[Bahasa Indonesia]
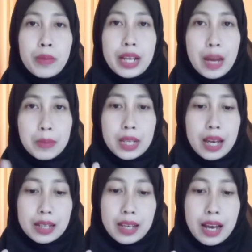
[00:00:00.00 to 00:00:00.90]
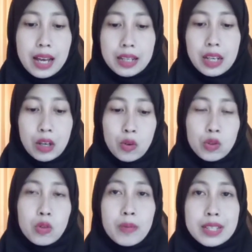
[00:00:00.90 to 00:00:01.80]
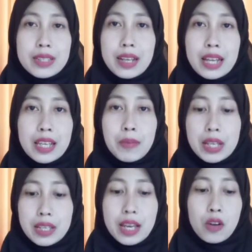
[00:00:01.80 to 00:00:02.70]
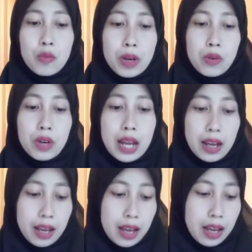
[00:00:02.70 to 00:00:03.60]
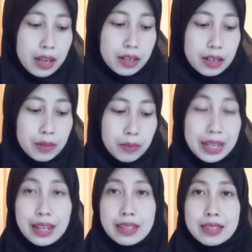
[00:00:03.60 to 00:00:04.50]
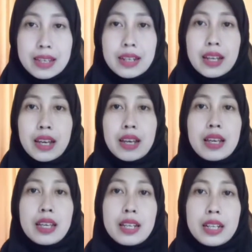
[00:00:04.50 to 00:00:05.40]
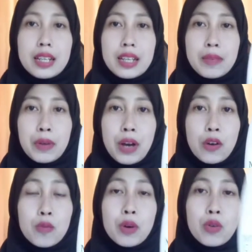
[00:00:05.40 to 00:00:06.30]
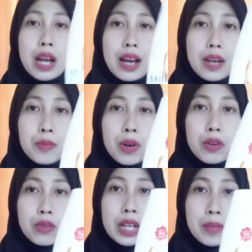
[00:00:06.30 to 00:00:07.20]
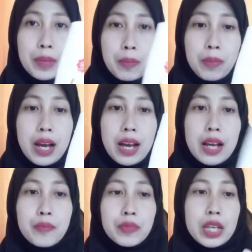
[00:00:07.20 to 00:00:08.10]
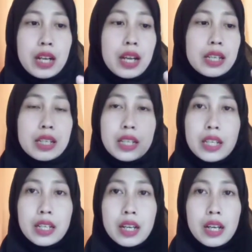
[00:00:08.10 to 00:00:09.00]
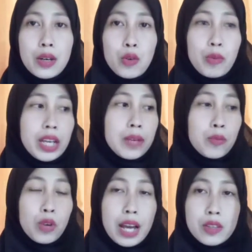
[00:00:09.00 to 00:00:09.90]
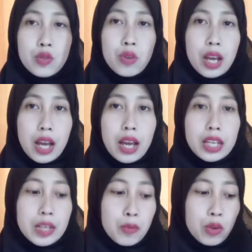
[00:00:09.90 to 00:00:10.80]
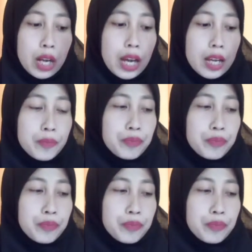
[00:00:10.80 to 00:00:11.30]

makeup seharian, untuk membersihkannya biasanya aku menggunakan mic cleanser ini aku menggunakan produk dari pipa karena ini lumayan murah juga ini murah